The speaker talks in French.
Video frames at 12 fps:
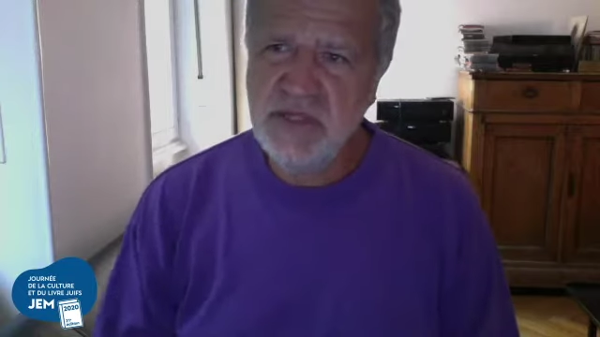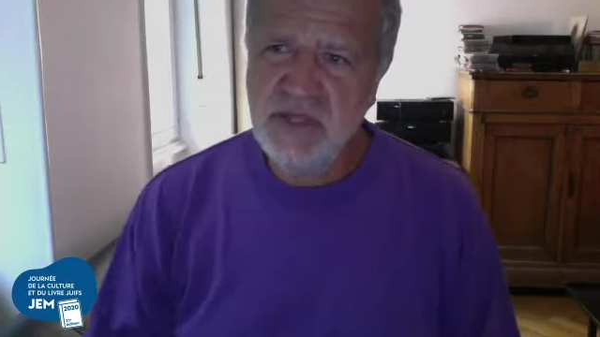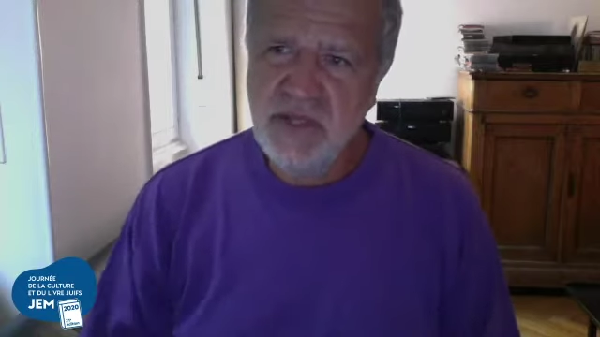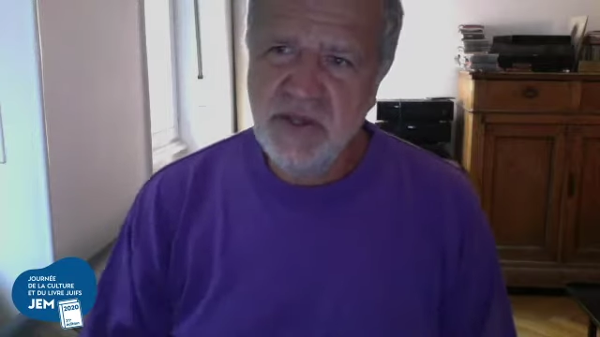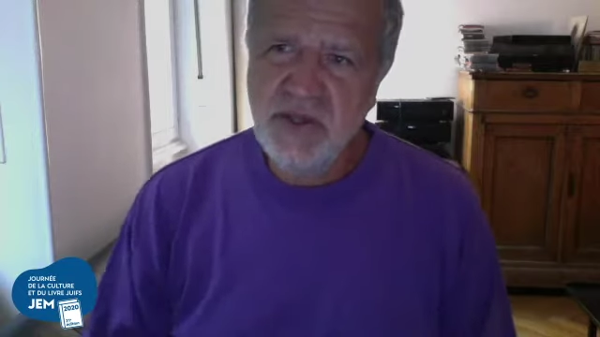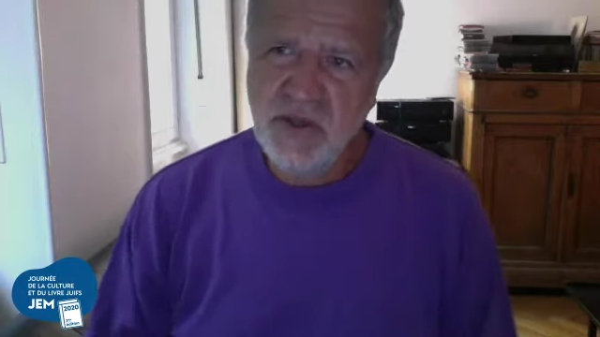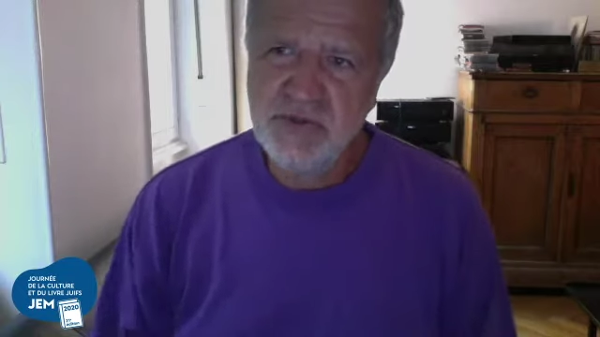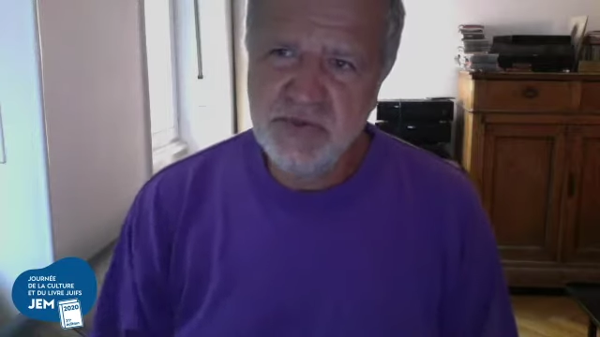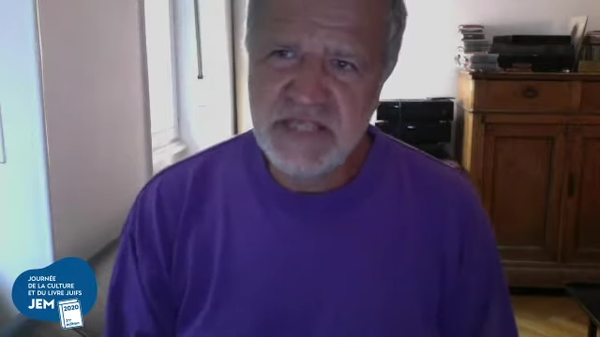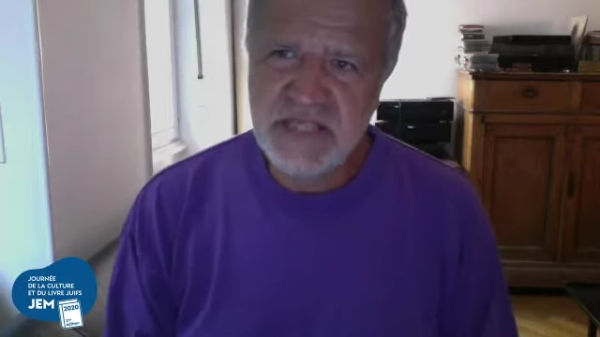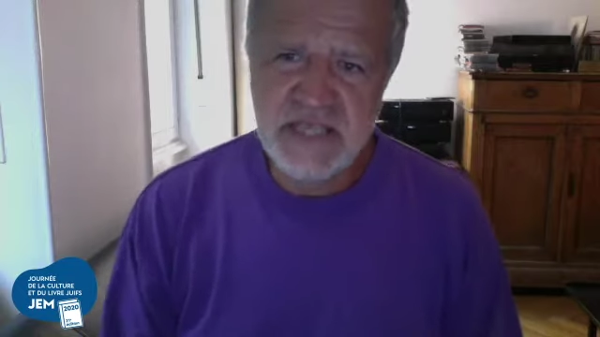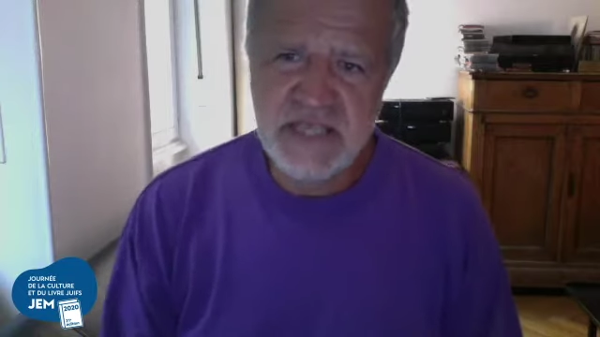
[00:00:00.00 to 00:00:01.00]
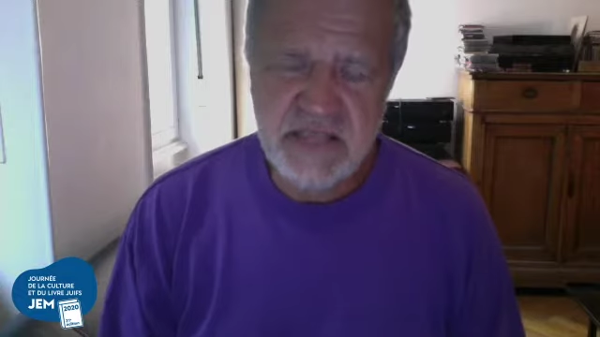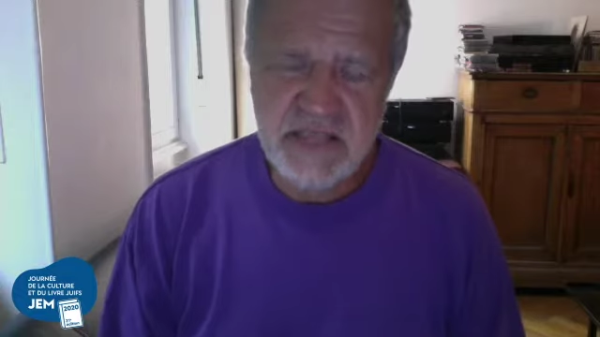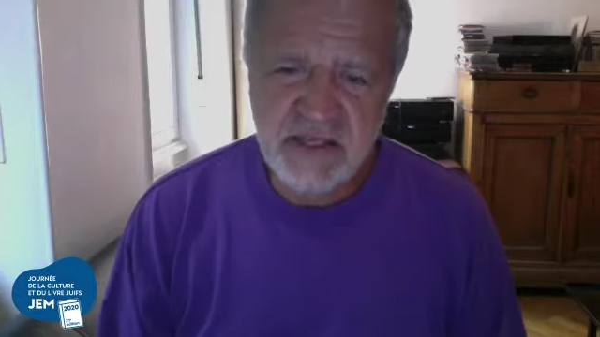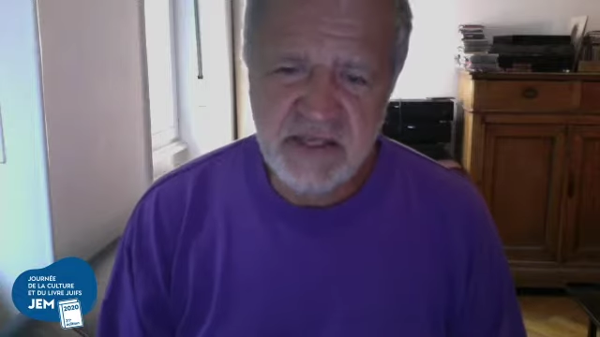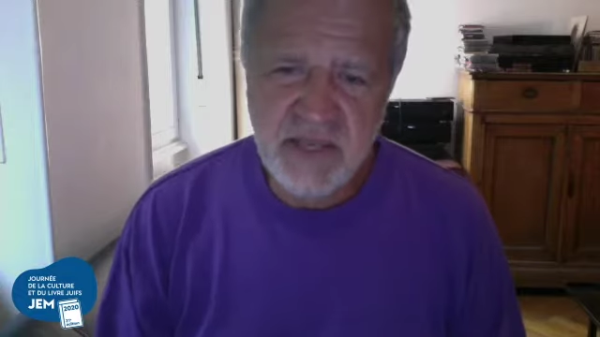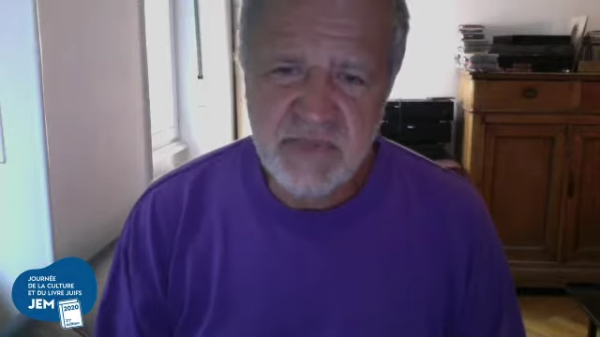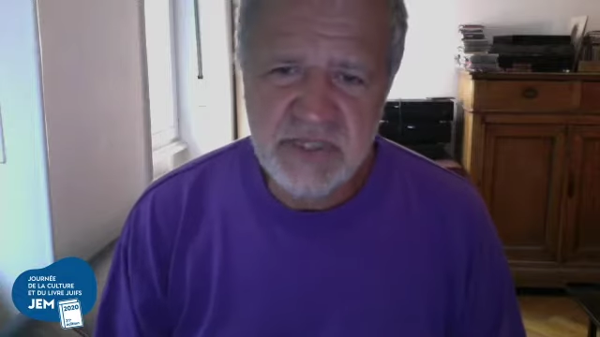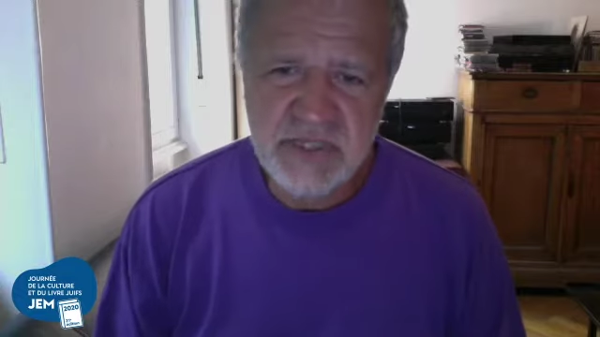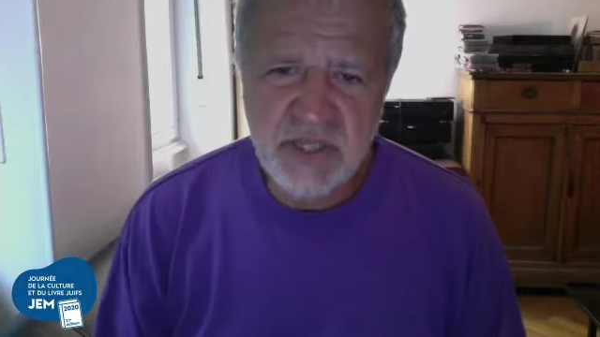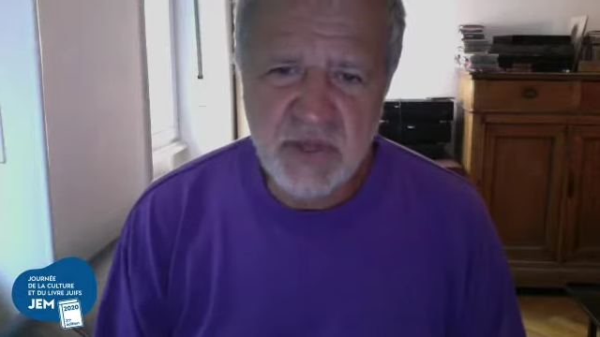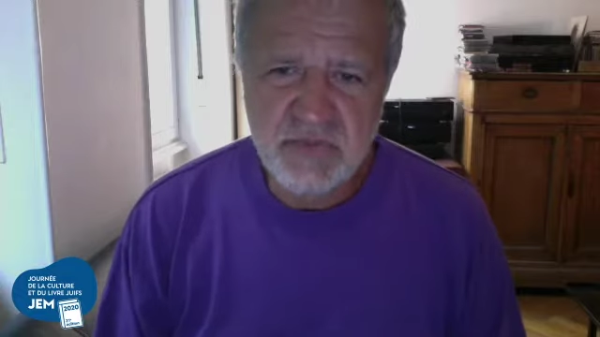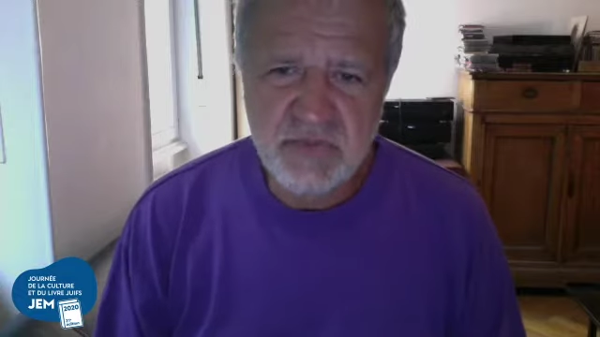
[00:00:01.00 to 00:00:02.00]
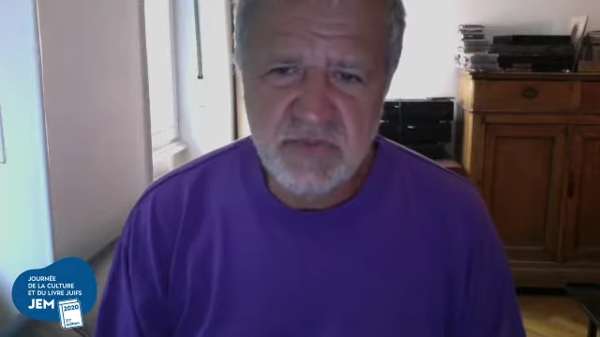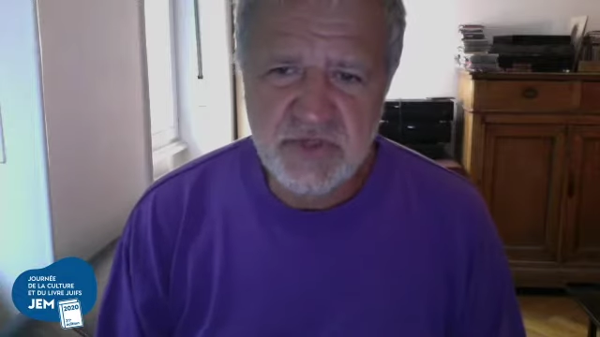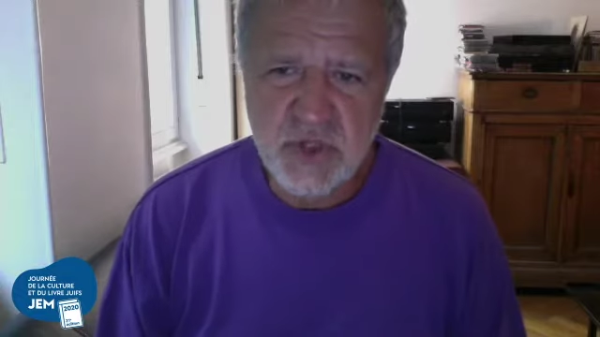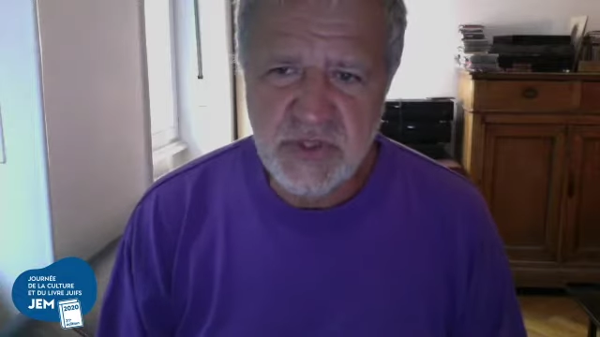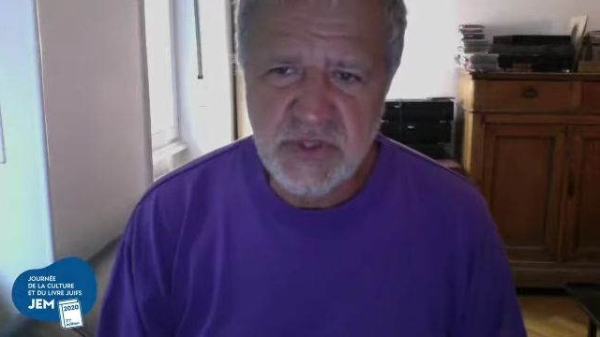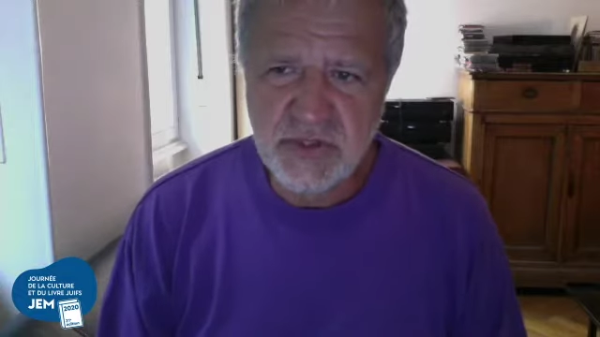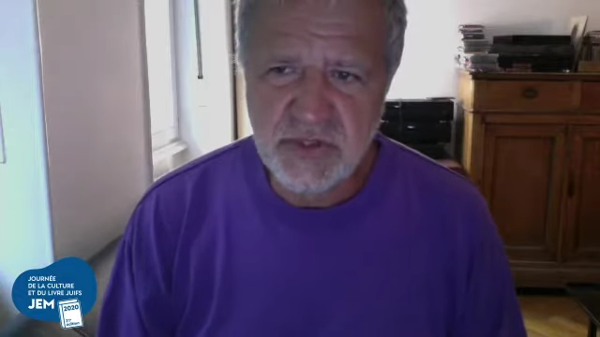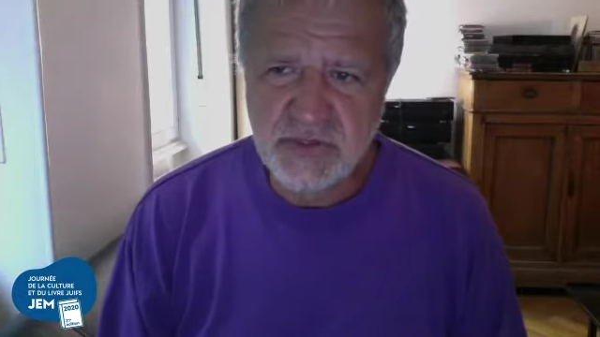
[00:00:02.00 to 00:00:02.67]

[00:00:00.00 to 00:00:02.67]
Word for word: quand on exerce un, métier comme celui de,